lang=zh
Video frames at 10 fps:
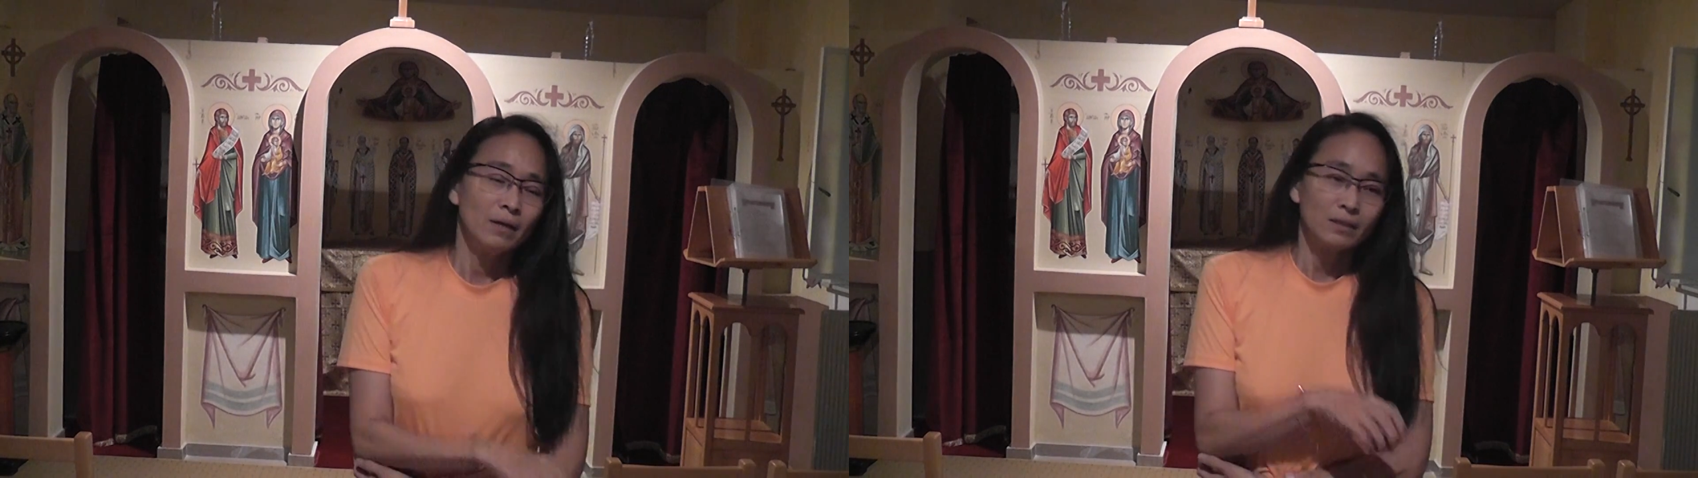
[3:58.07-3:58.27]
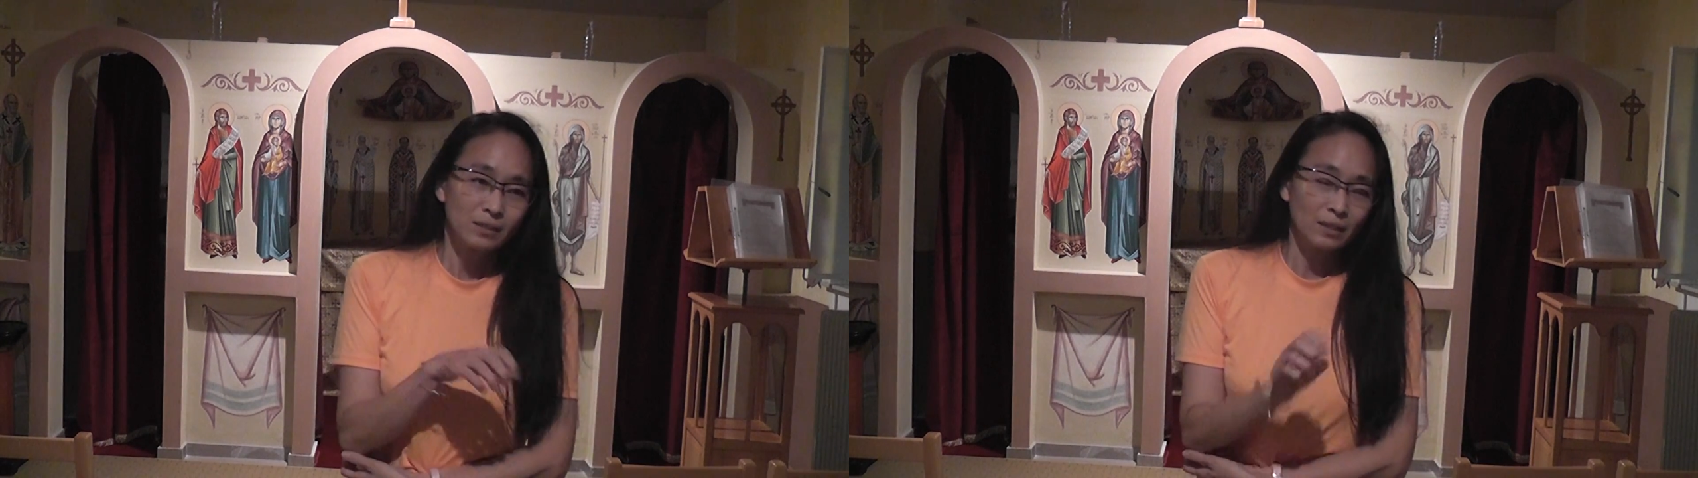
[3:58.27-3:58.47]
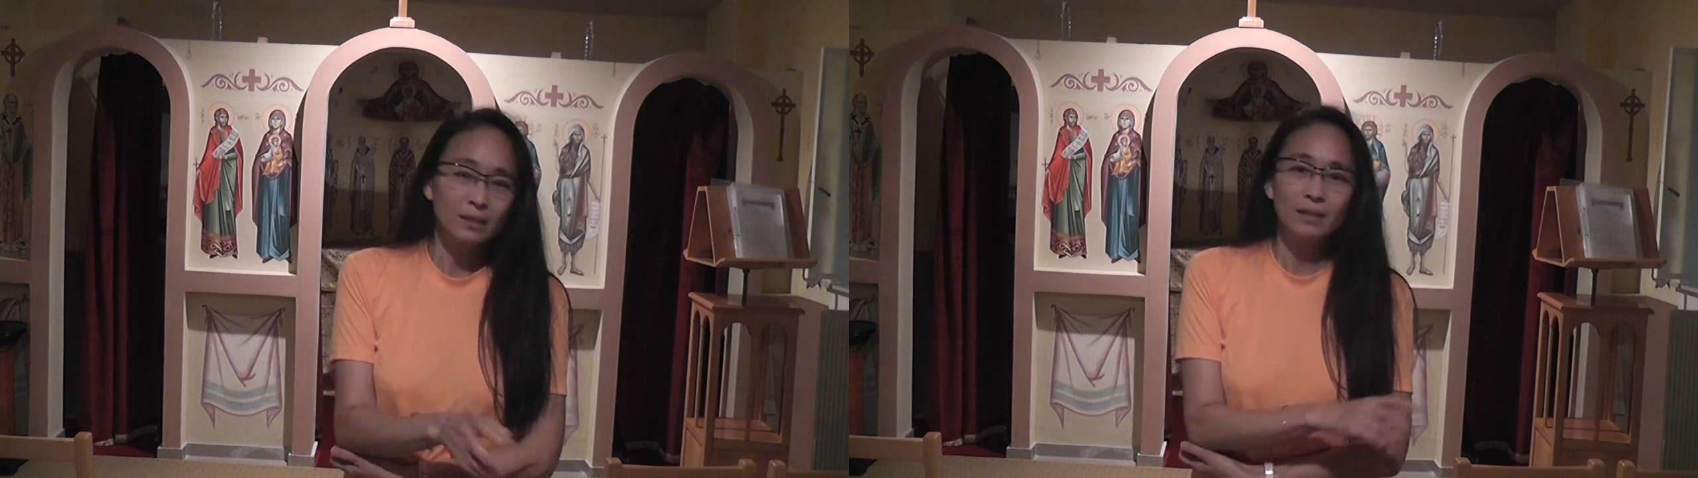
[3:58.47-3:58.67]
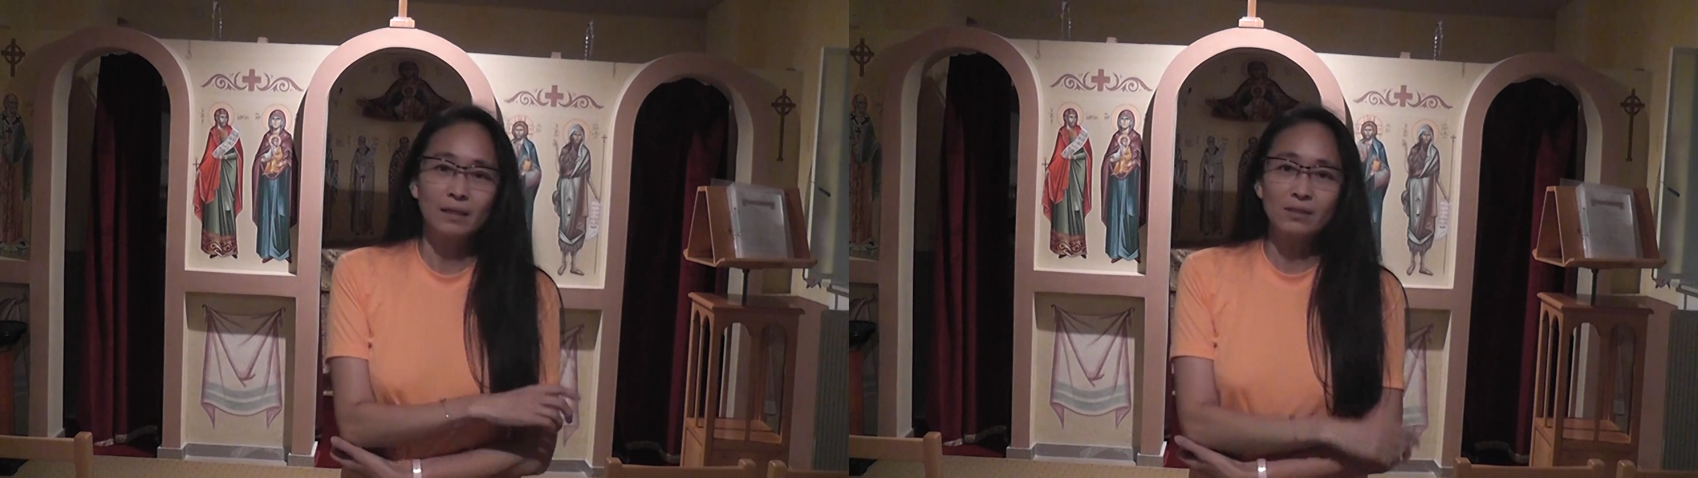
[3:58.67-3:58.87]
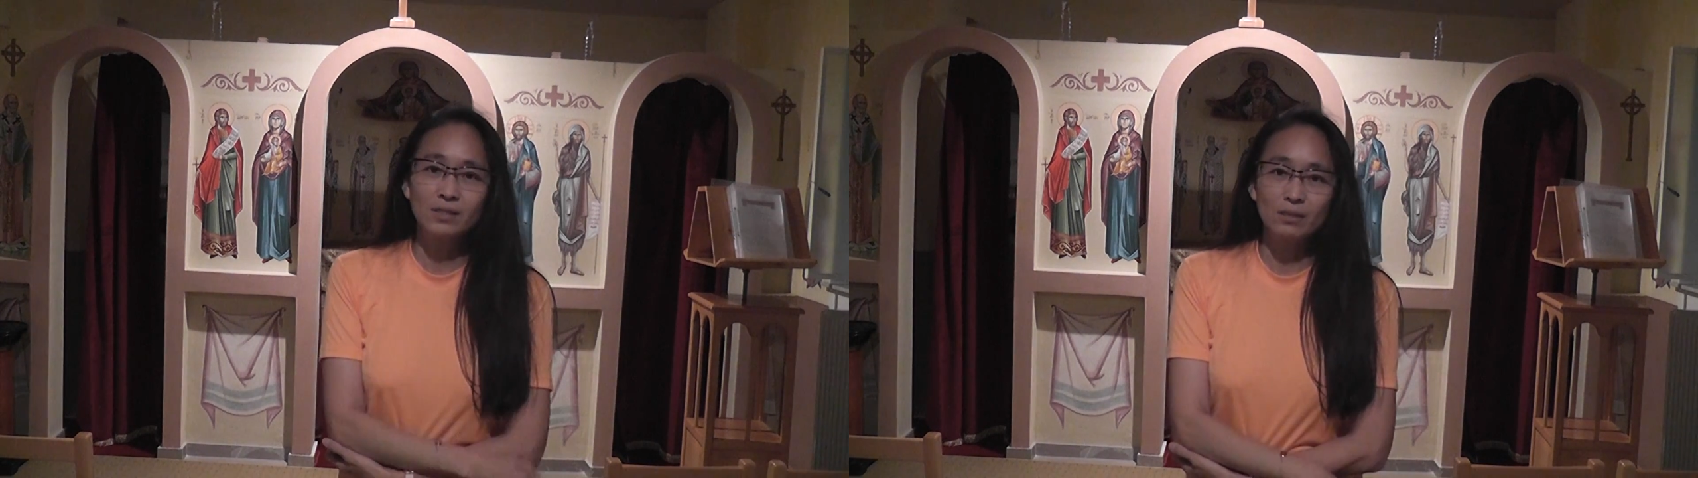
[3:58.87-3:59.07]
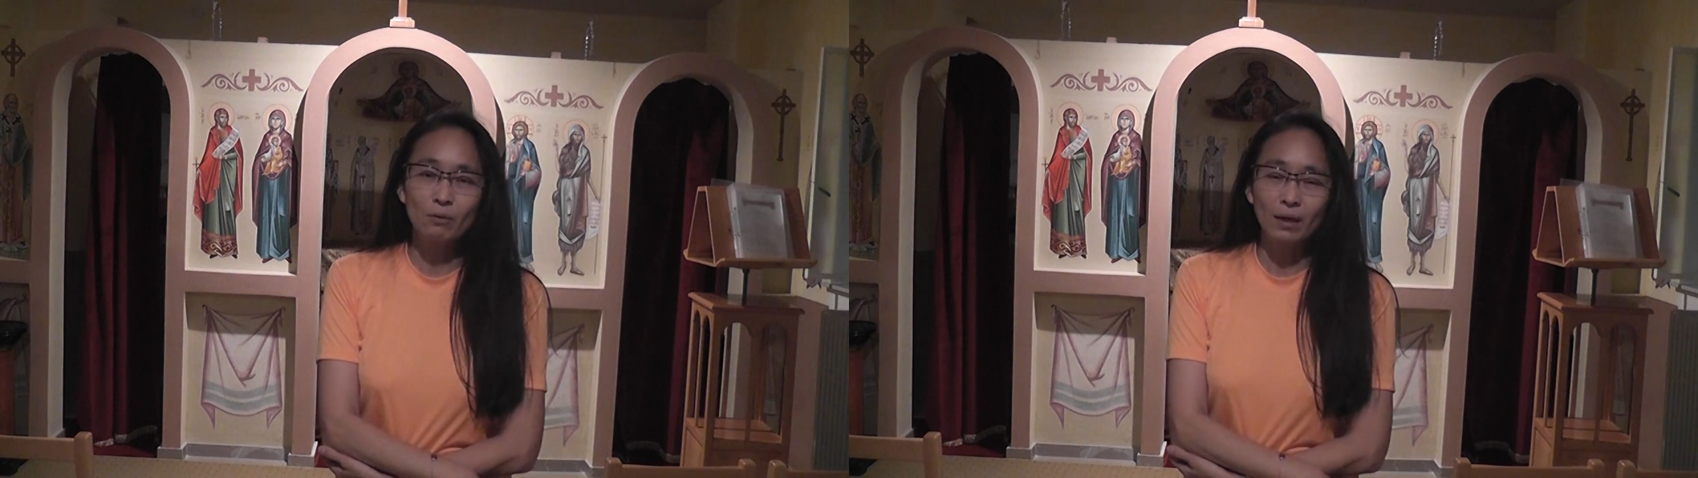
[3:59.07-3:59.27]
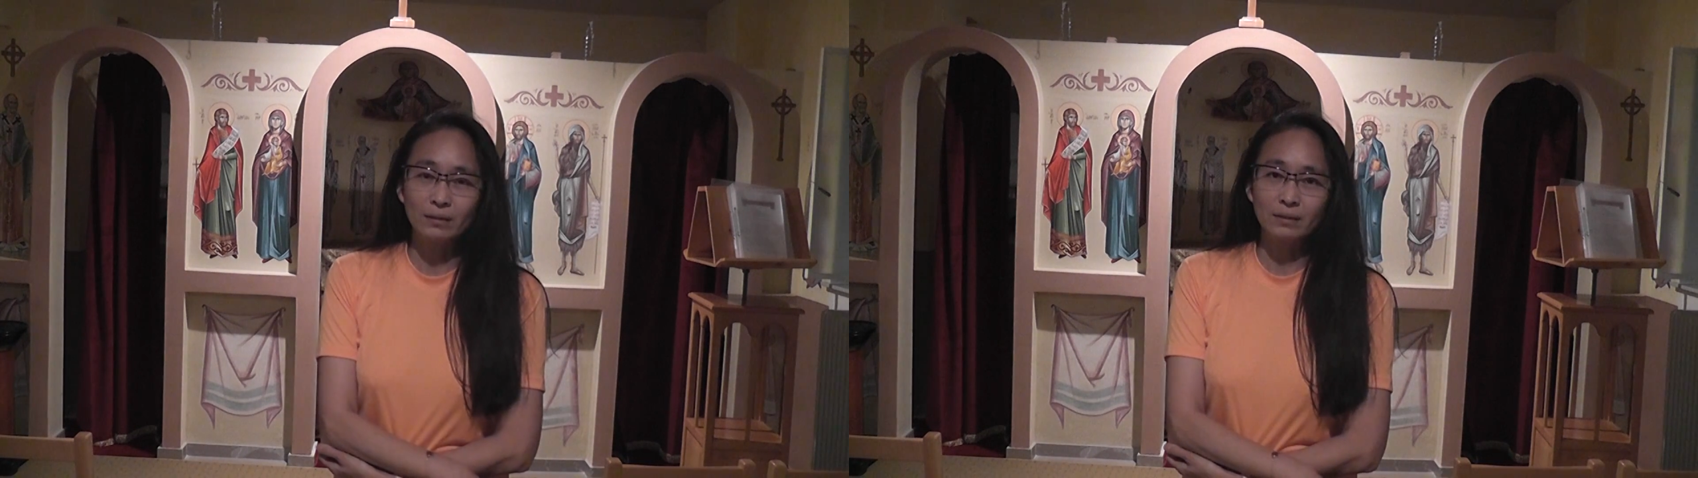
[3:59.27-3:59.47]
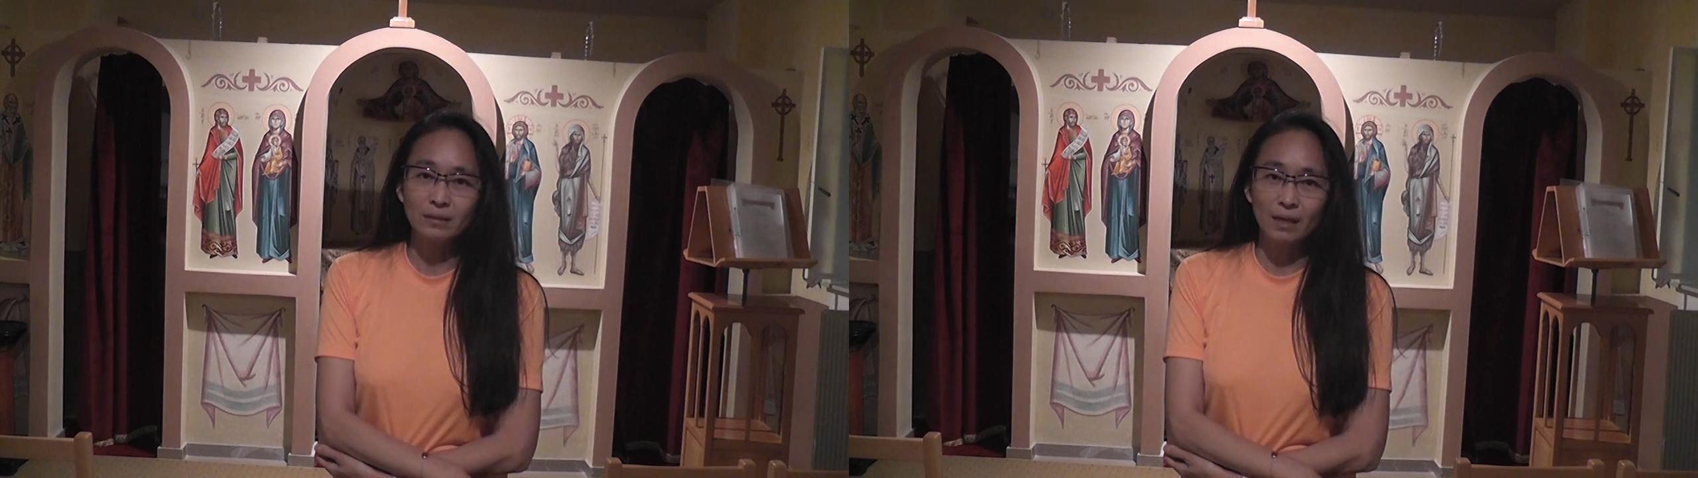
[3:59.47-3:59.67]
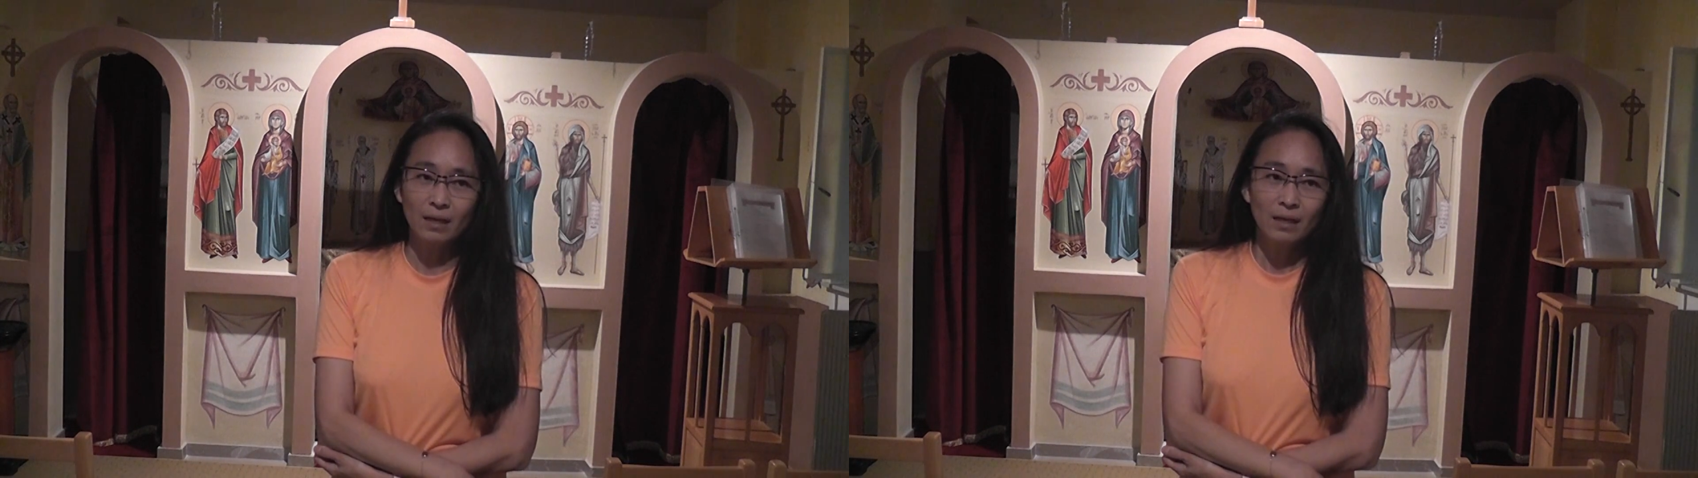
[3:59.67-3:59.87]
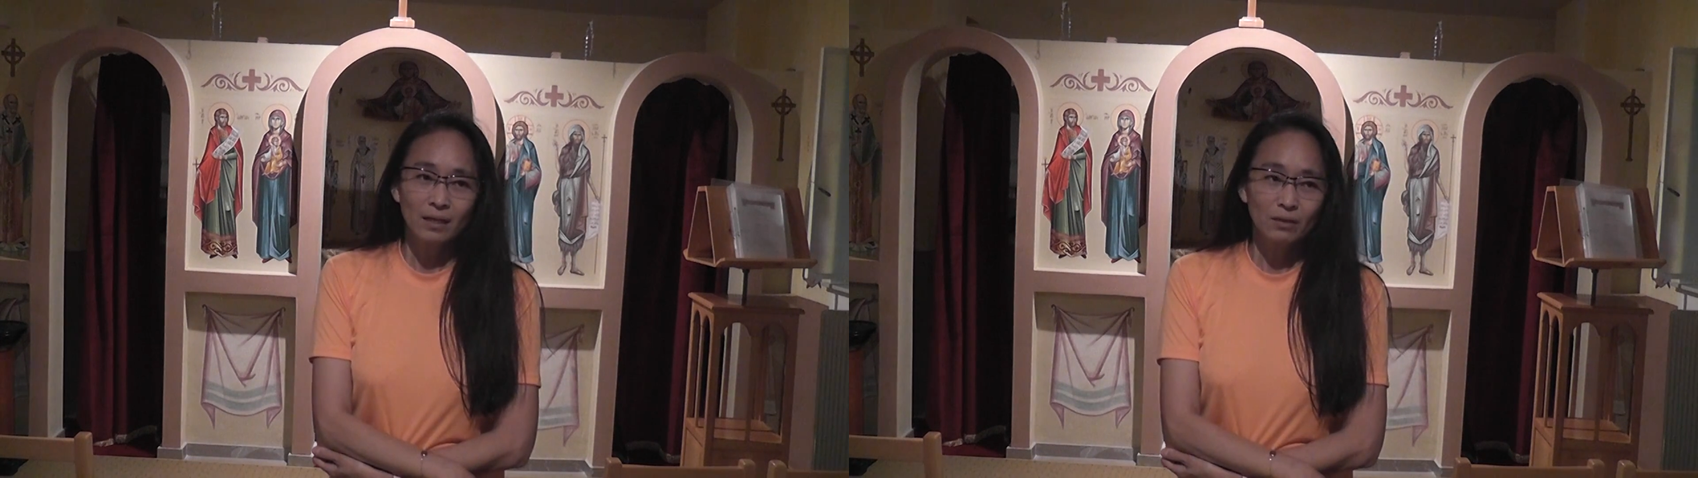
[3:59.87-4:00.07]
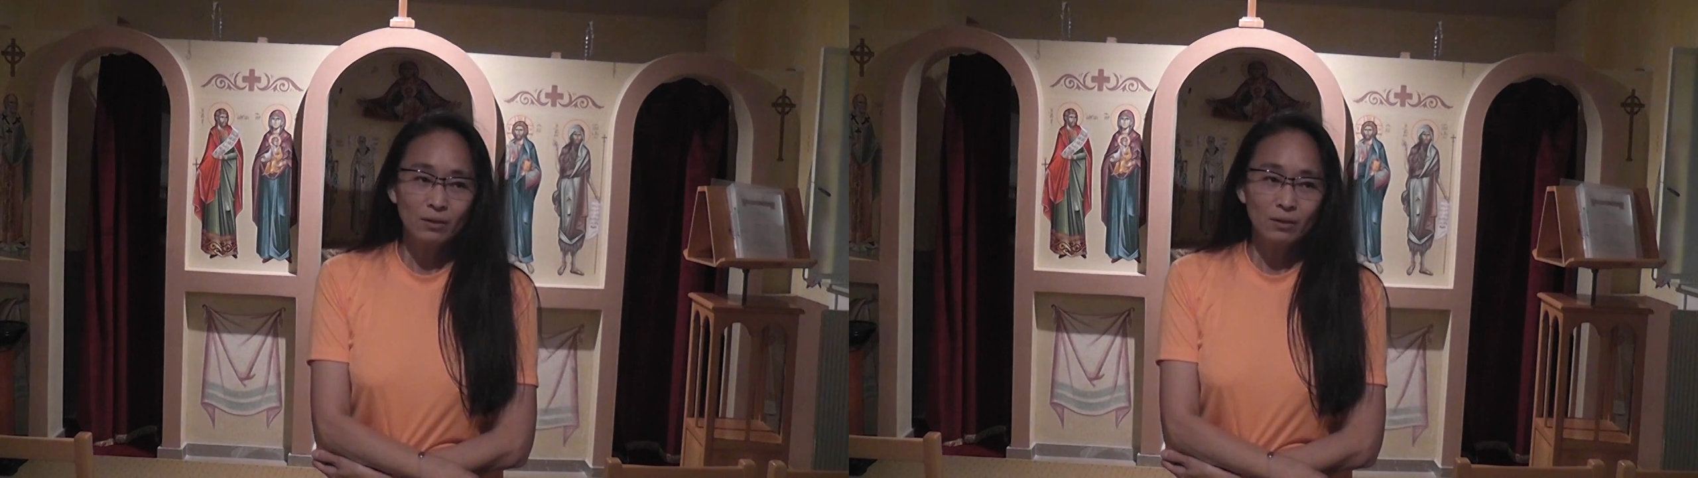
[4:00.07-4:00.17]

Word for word: 写在你的计划之内。因